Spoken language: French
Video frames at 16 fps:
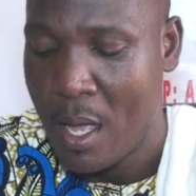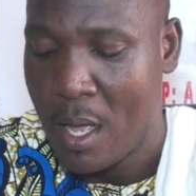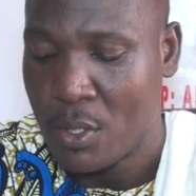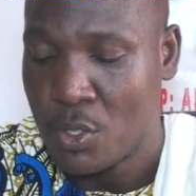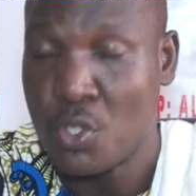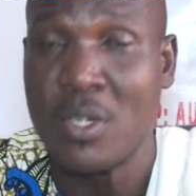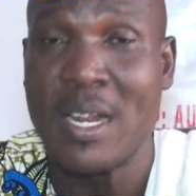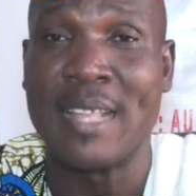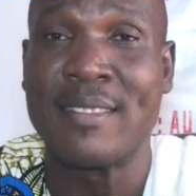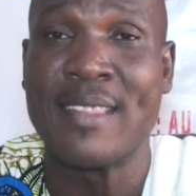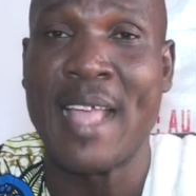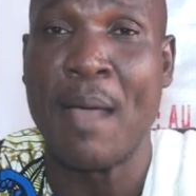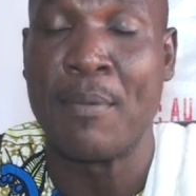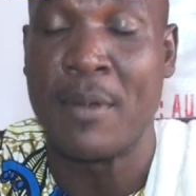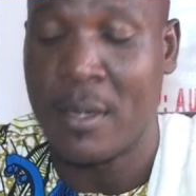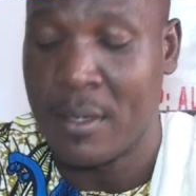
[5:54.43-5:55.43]
sur la
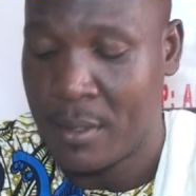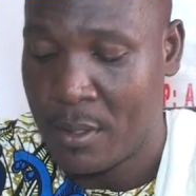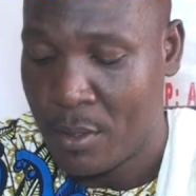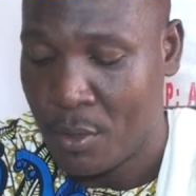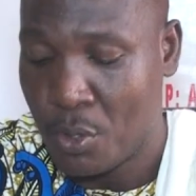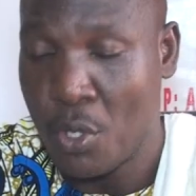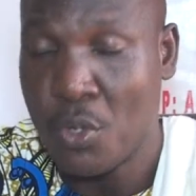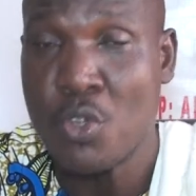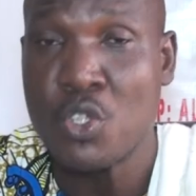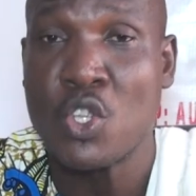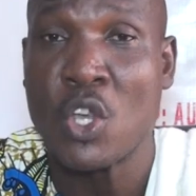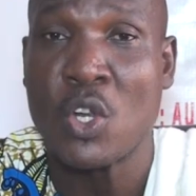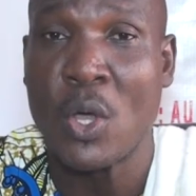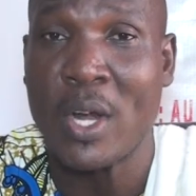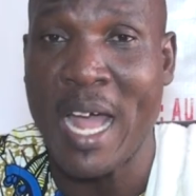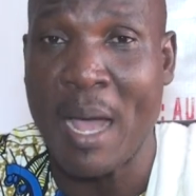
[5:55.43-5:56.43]
table de nos
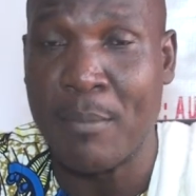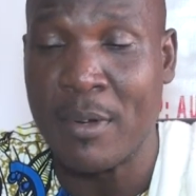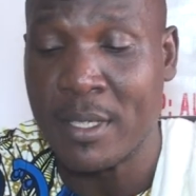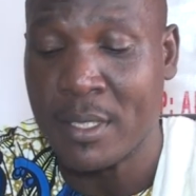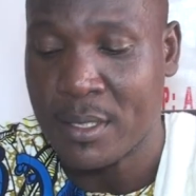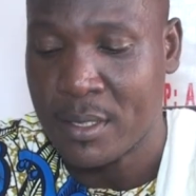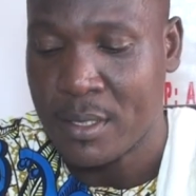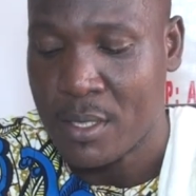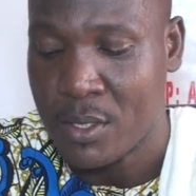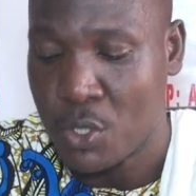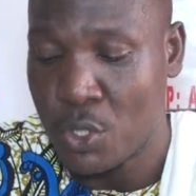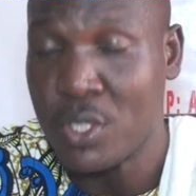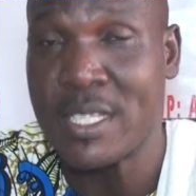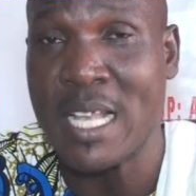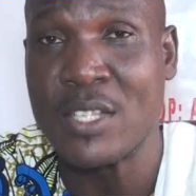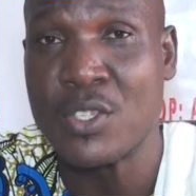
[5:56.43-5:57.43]
honorables
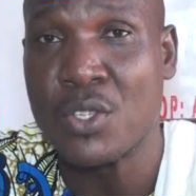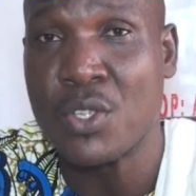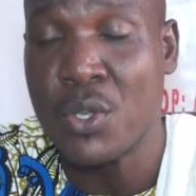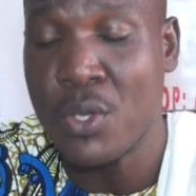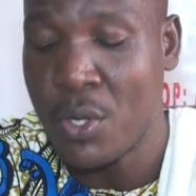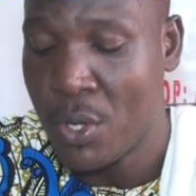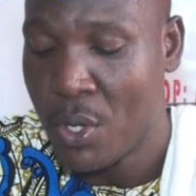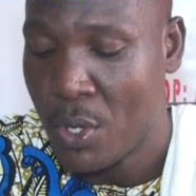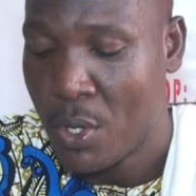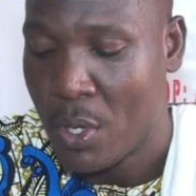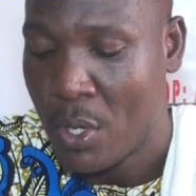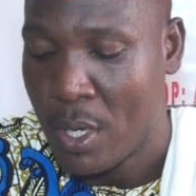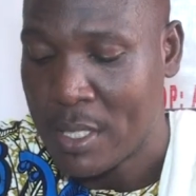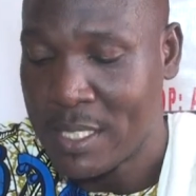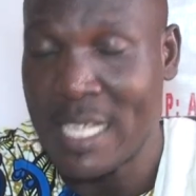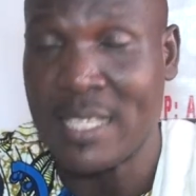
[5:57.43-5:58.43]
jusqu'à ce que
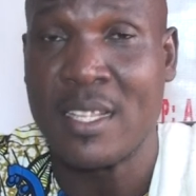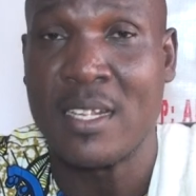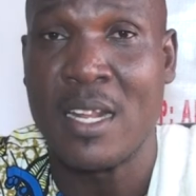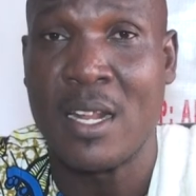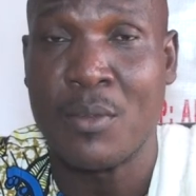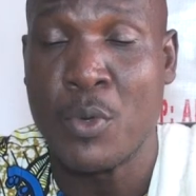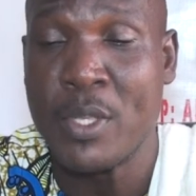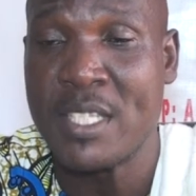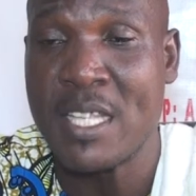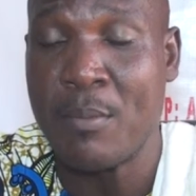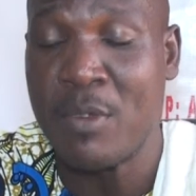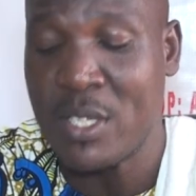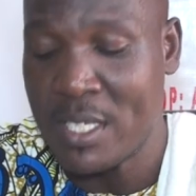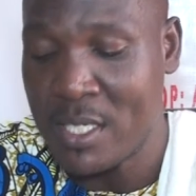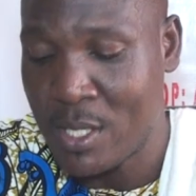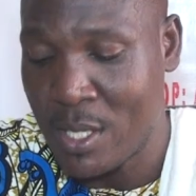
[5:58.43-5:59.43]
cette huitième
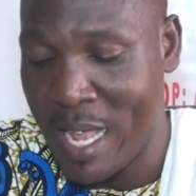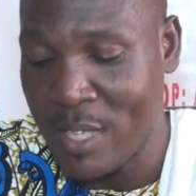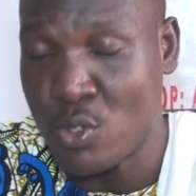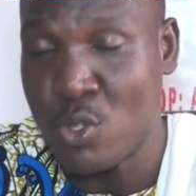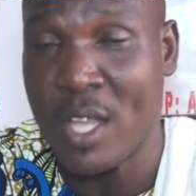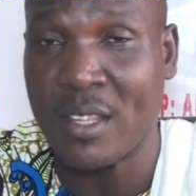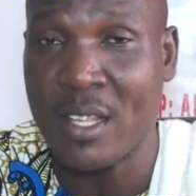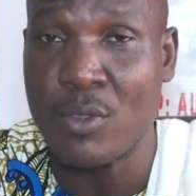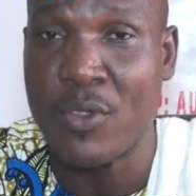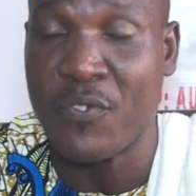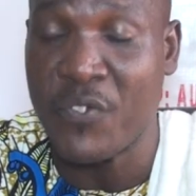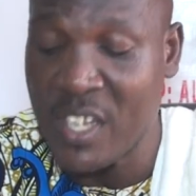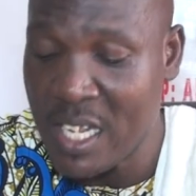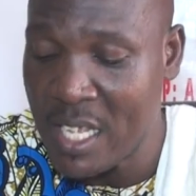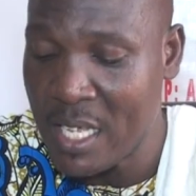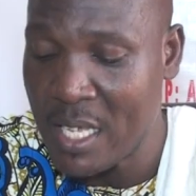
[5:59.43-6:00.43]
législature en train de
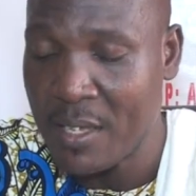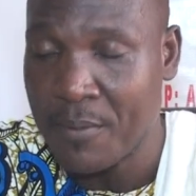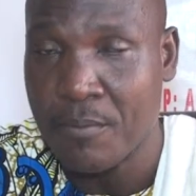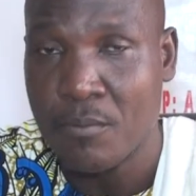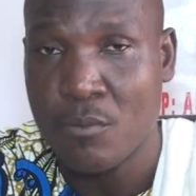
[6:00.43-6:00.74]
finir